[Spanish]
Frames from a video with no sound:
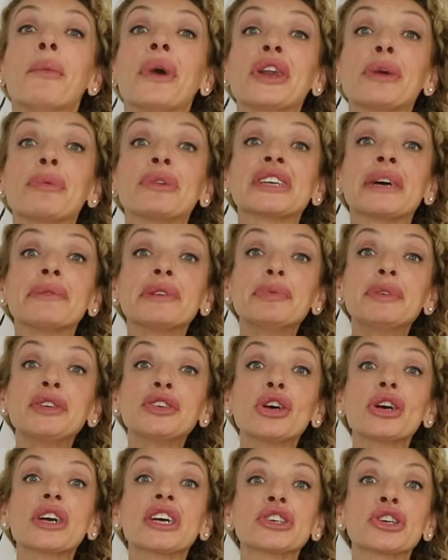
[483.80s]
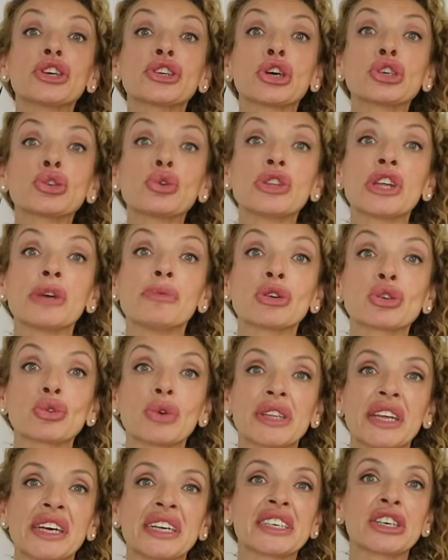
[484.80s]
Bueno, pues ya habéis visto que estos dos últimos
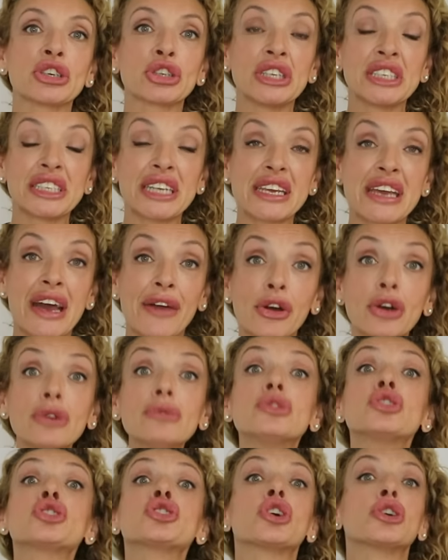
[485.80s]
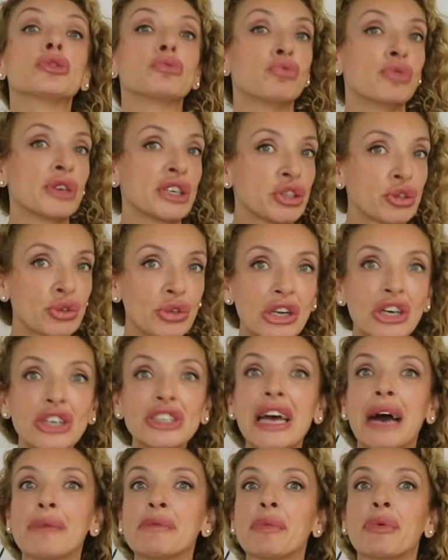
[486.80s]
suéteres que os he enseñado son muy chulos.
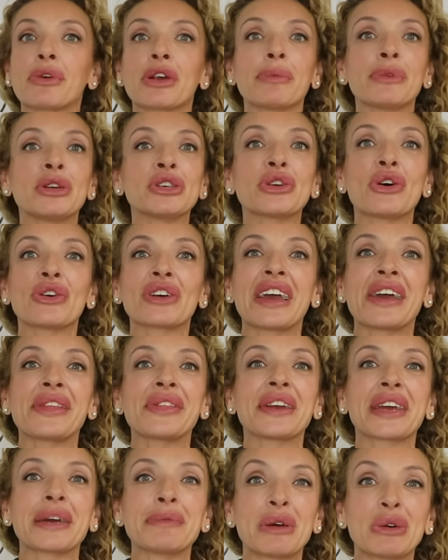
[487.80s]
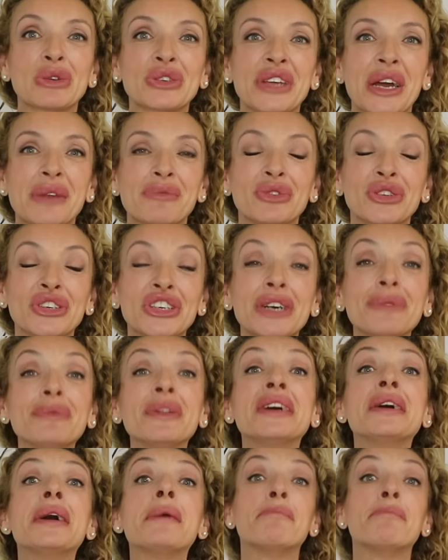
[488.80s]
A mí por lo menos tengo que decir que me gustan mucho.